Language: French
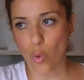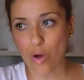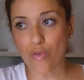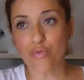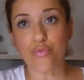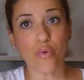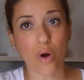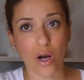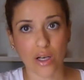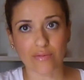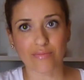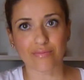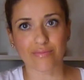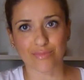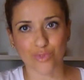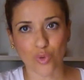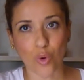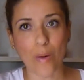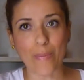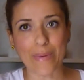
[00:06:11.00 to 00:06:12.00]
fois,
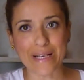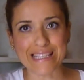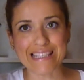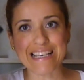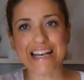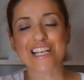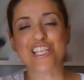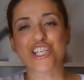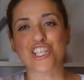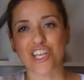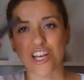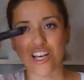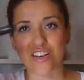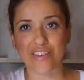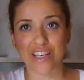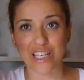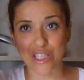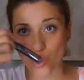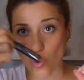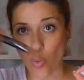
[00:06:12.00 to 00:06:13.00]
trois passages,
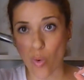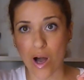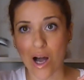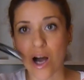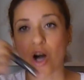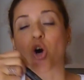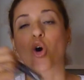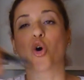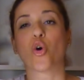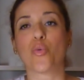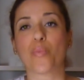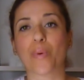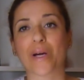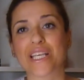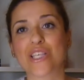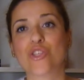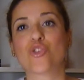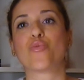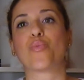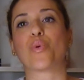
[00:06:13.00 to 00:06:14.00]
avec trois
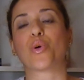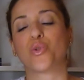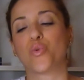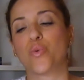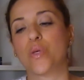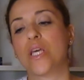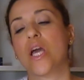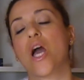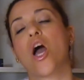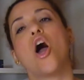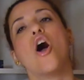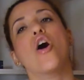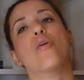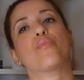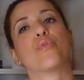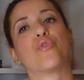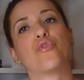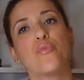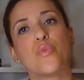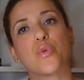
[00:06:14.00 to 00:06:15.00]
reprises de produits
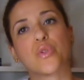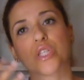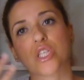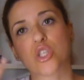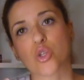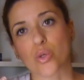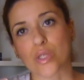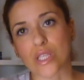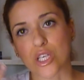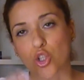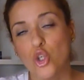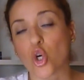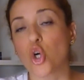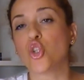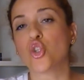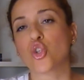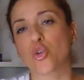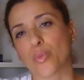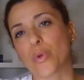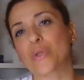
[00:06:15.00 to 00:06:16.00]
pour vous montrer ce que ça
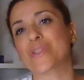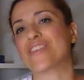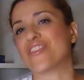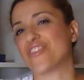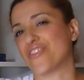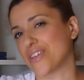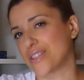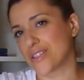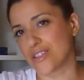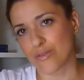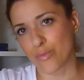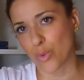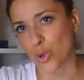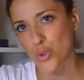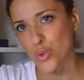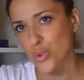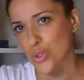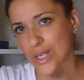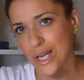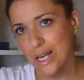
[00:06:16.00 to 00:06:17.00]
donne. Je pense qu'effectivement,
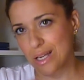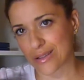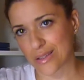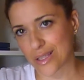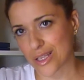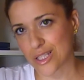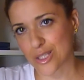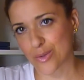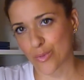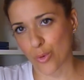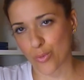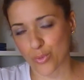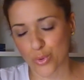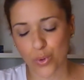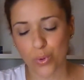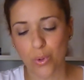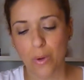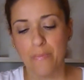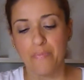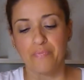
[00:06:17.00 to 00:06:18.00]
ce sera nettement
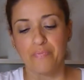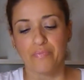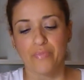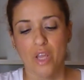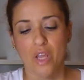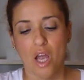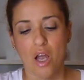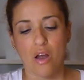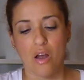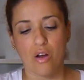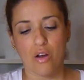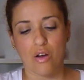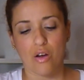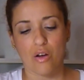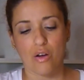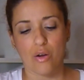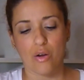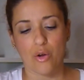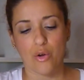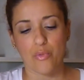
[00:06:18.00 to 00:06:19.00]
mieux.
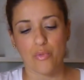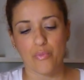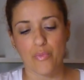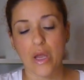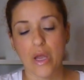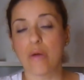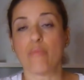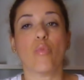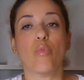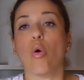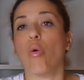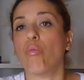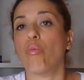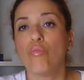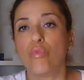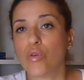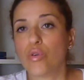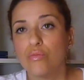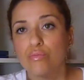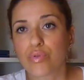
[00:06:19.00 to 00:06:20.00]
Euh, mais bon,
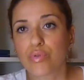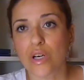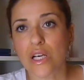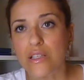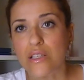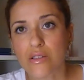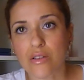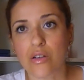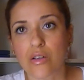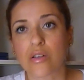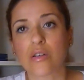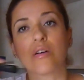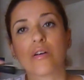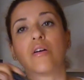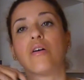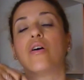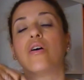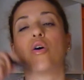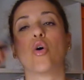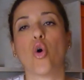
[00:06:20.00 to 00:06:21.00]
euh, pour
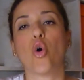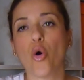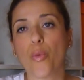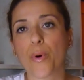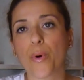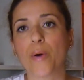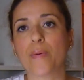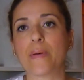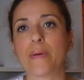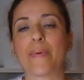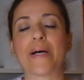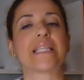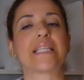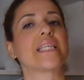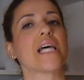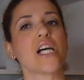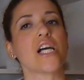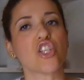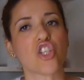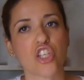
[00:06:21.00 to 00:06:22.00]
l'instant, au premier
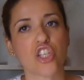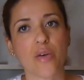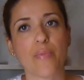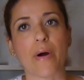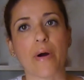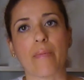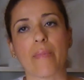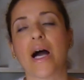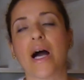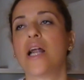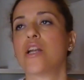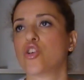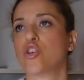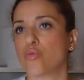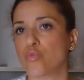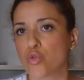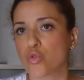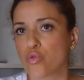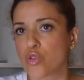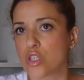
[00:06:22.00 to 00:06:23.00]
passage, c'est pas mal.
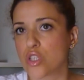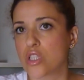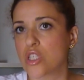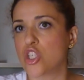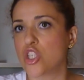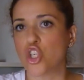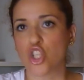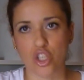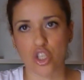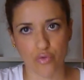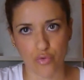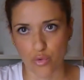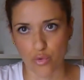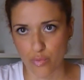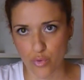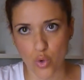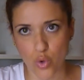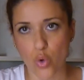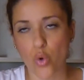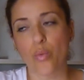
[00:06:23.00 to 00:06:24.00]
Comme je vous ai dit, j'ai vu
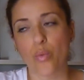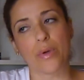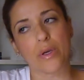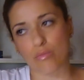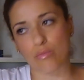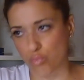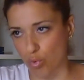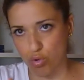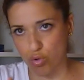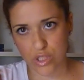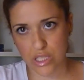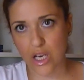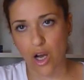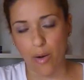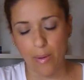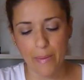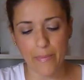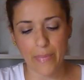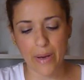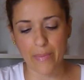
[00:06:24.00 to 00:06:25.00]
mieux, mais c'est
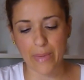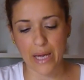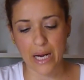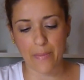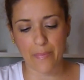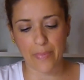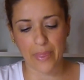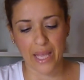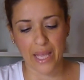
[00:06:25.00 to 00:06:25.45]
quand même pas mal.